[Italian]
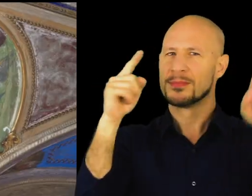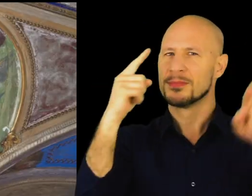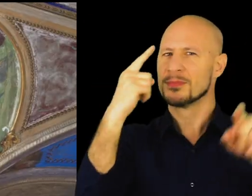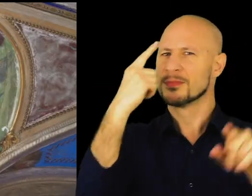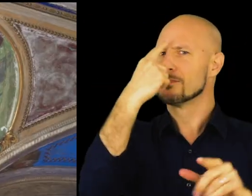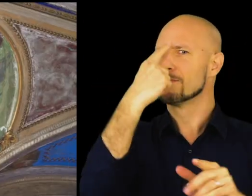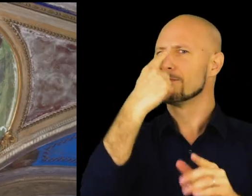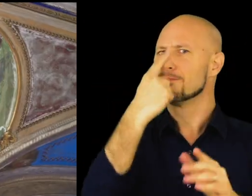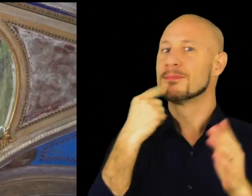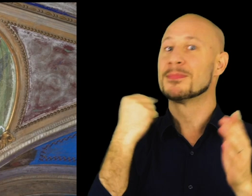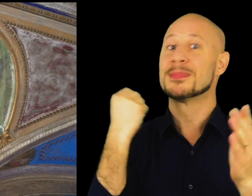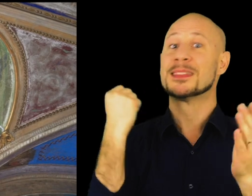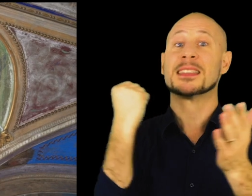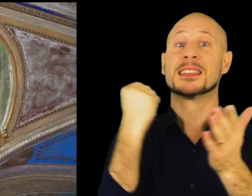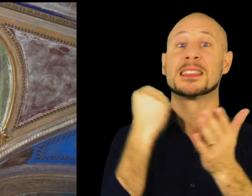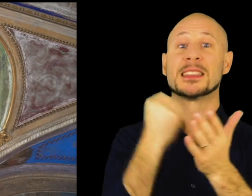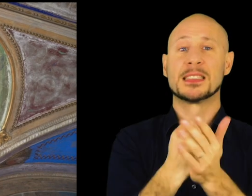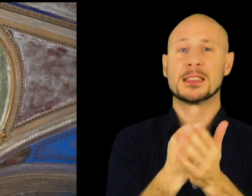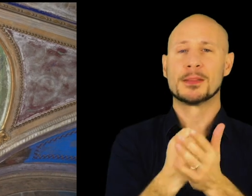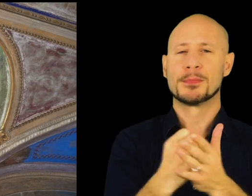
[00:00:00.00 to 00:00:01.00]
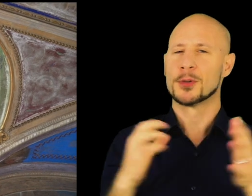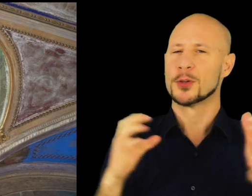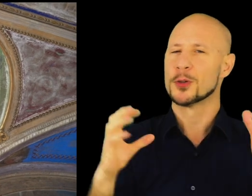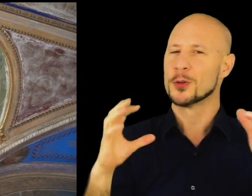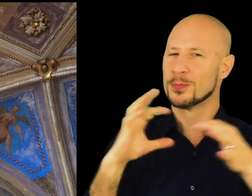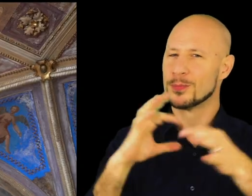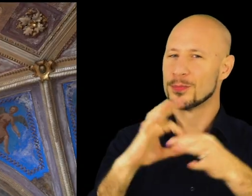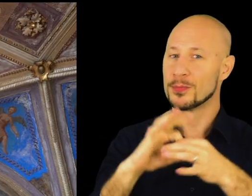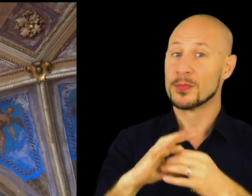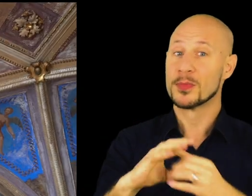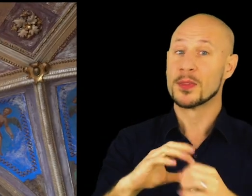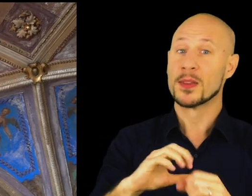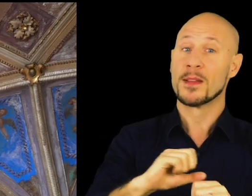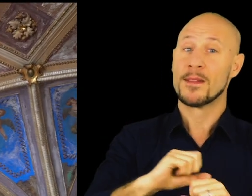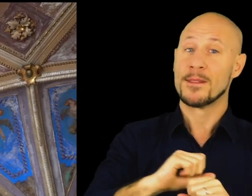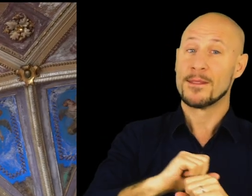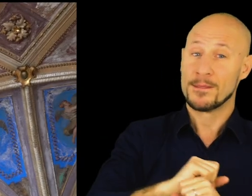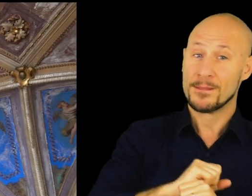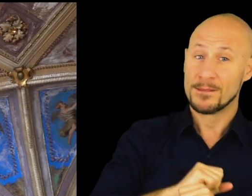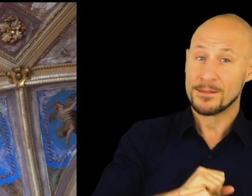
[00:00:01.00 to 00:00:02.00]
la vittoria,
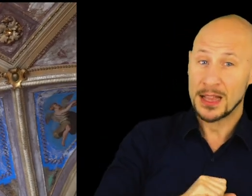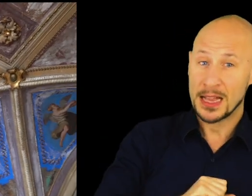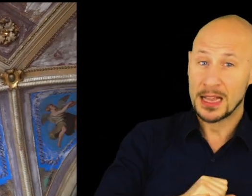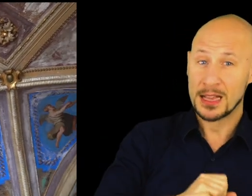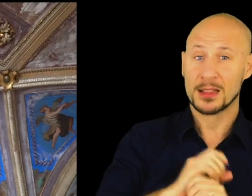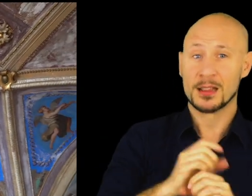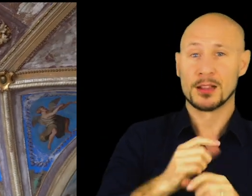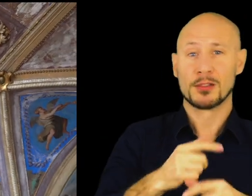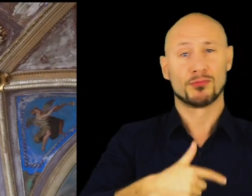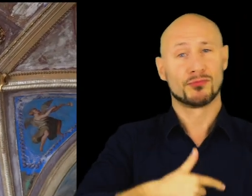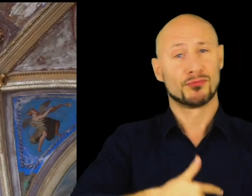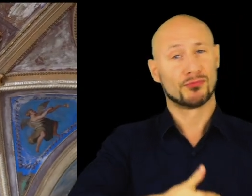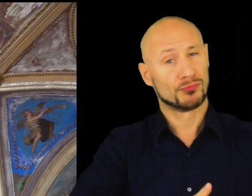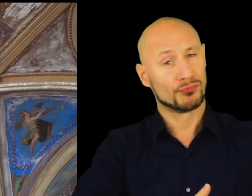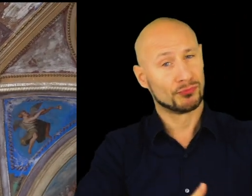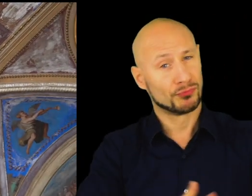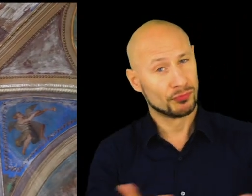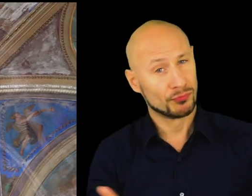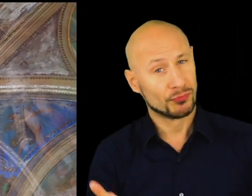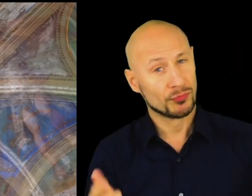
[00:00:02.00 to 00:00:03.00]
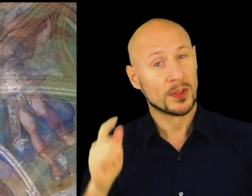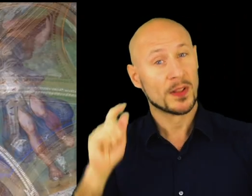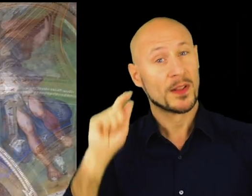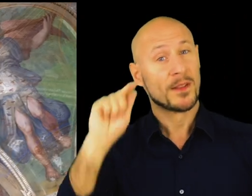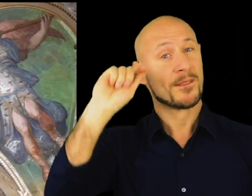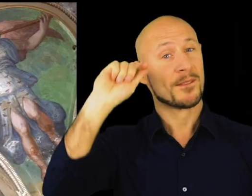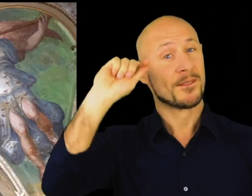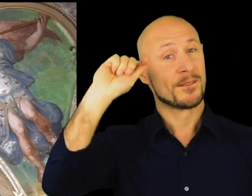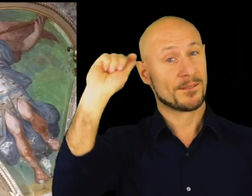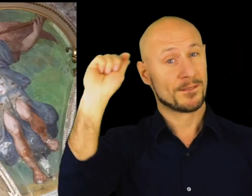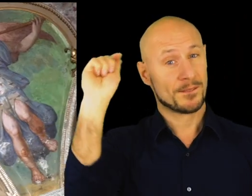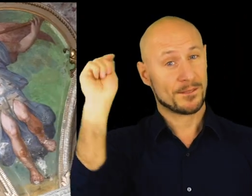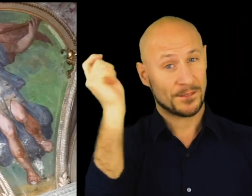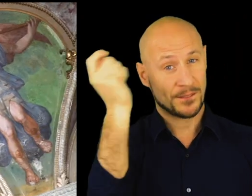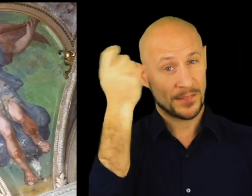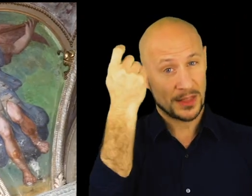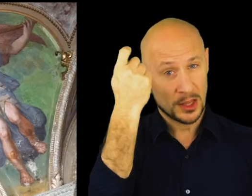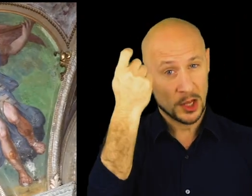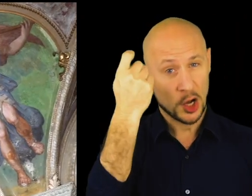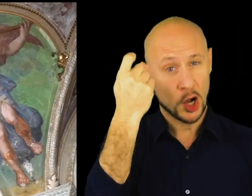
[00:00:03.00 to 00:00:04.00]
la pace, la
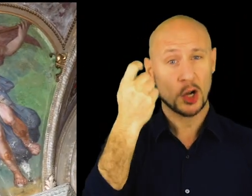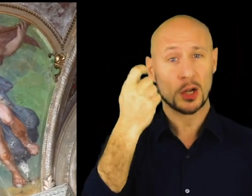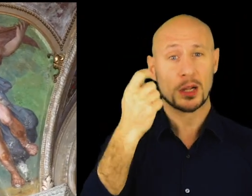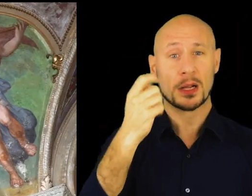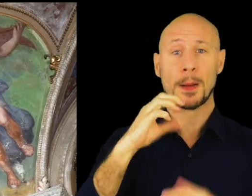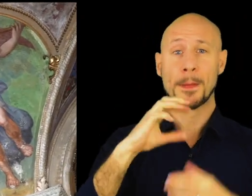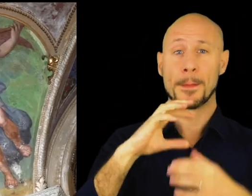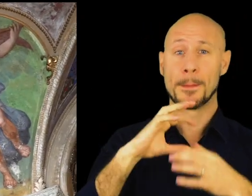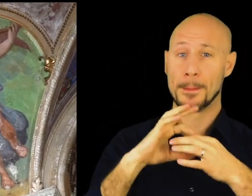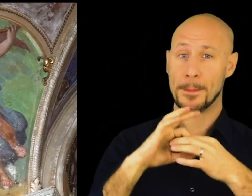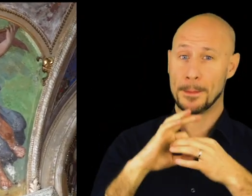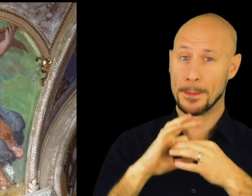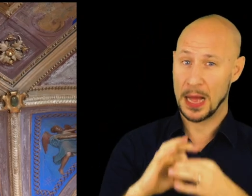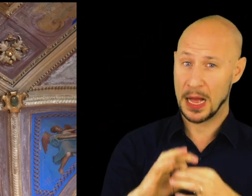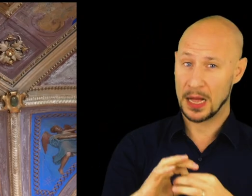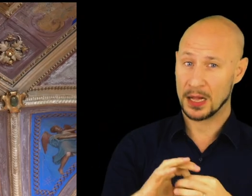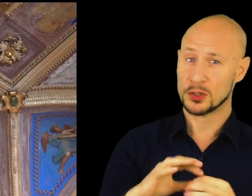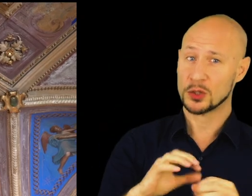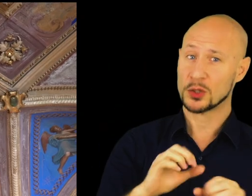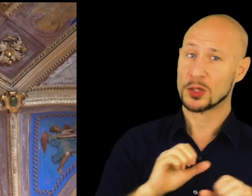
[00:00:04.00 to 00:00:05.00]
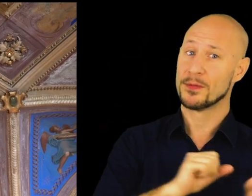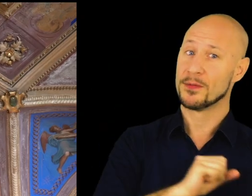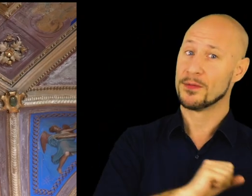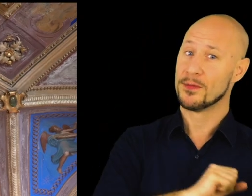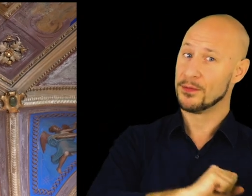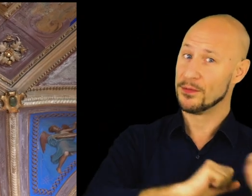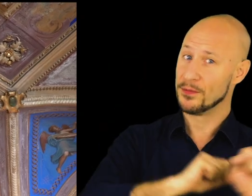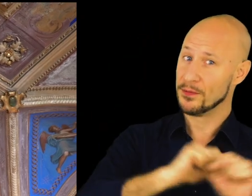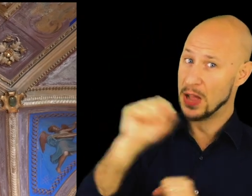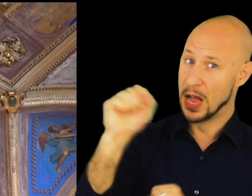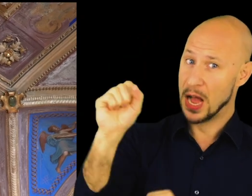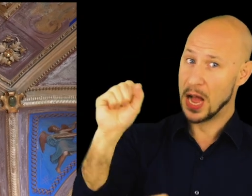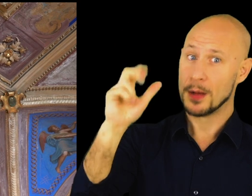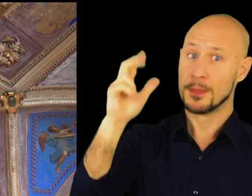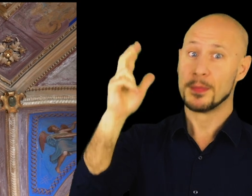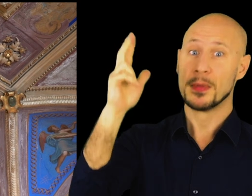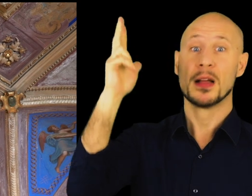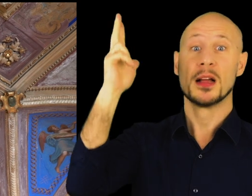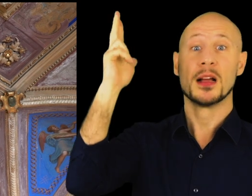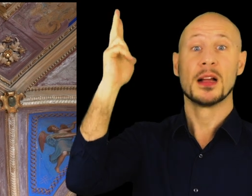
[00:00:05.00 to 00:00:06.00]
fama, la religione,
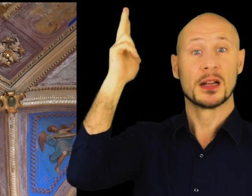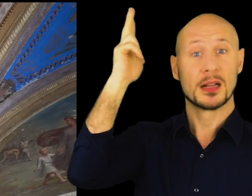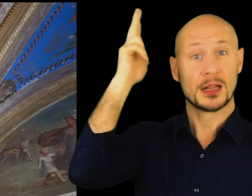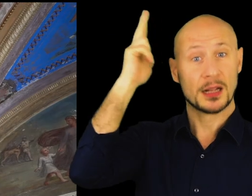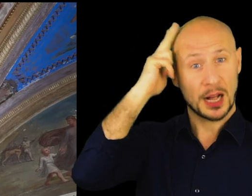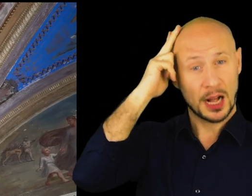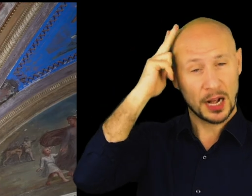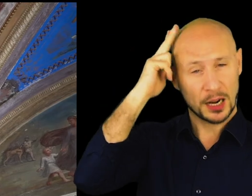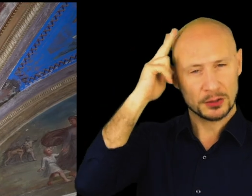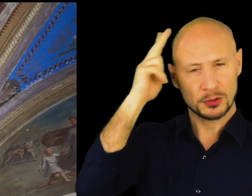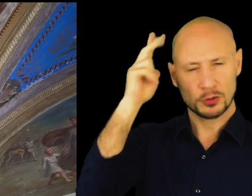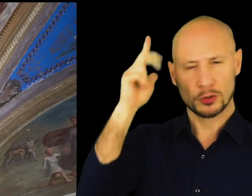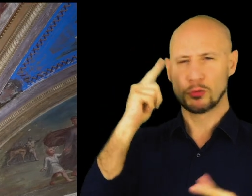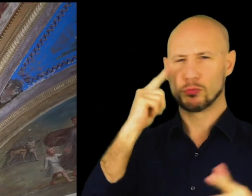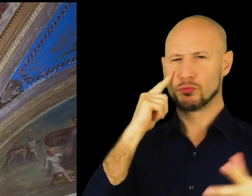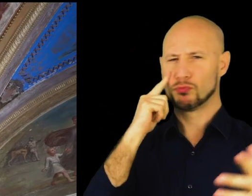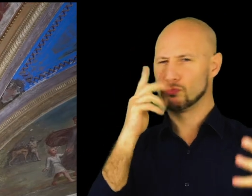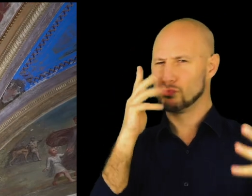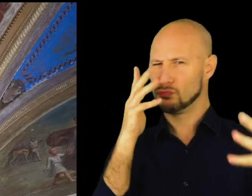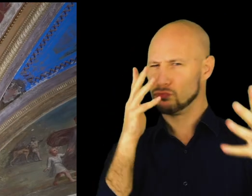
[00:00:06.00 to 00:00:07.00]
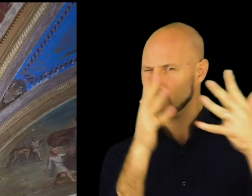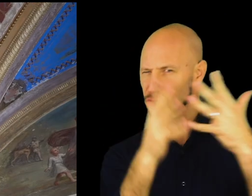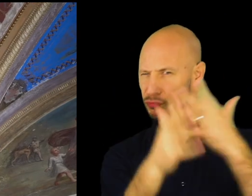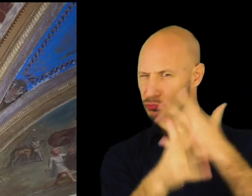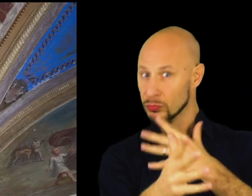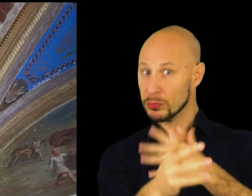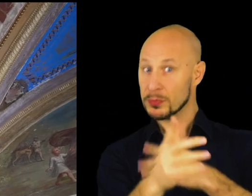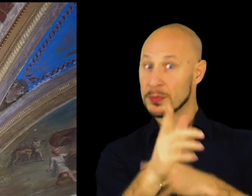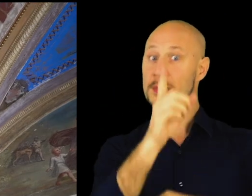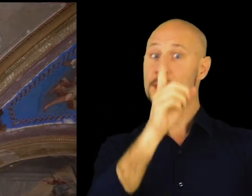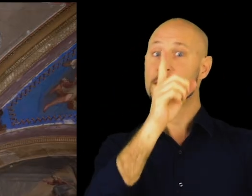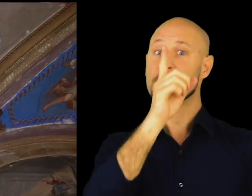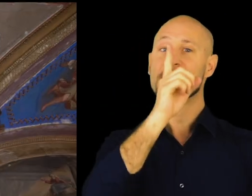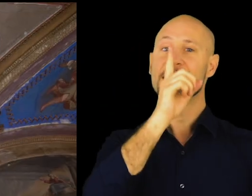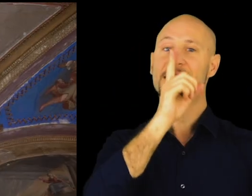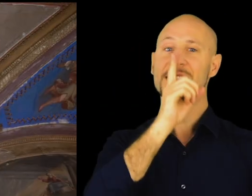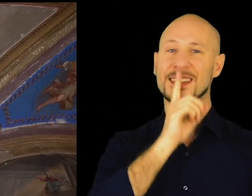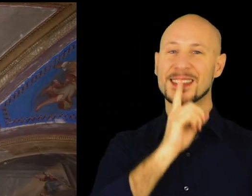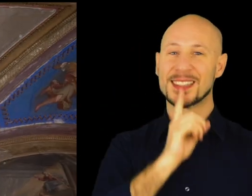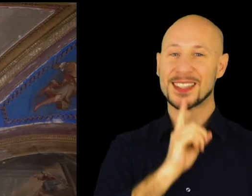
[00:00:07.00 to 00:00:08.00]
l'intelletto e il
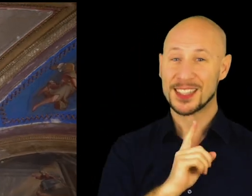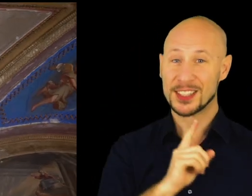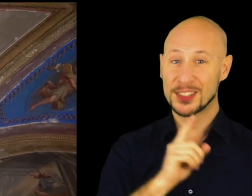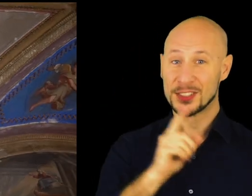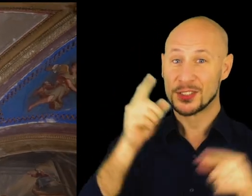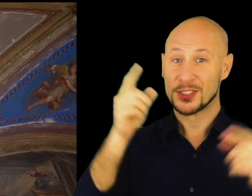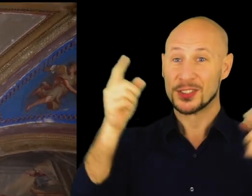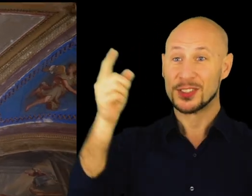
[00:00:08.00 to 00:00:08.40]
silenzio.